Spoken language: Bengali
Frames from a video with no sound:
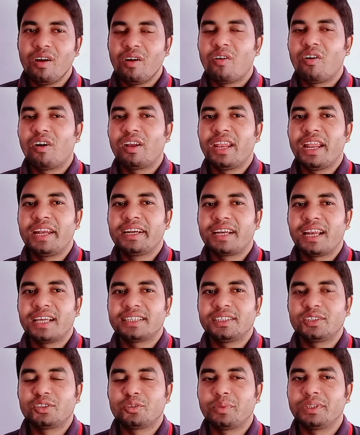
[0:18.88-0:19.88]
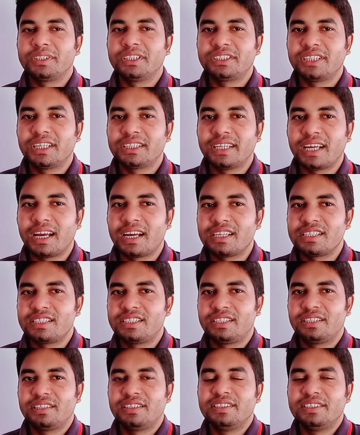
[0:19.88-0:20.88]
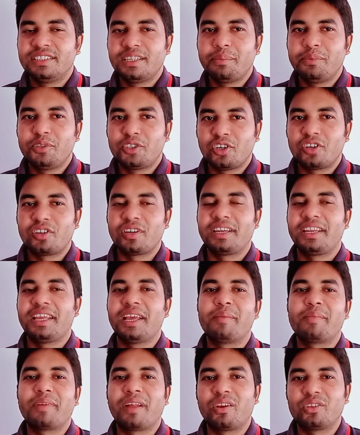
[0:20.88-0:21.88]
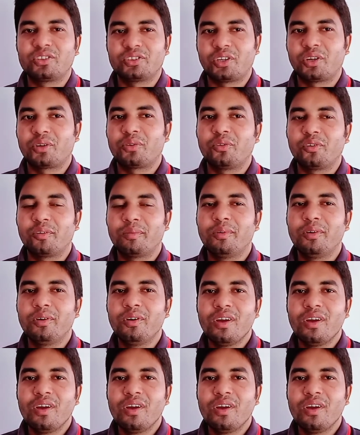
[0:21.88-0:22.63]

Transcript: অনলাইন ক্লাসে তোমাদের সাথে আজ যে বিষয়টা নিয়ে আমরা আলোচনা করব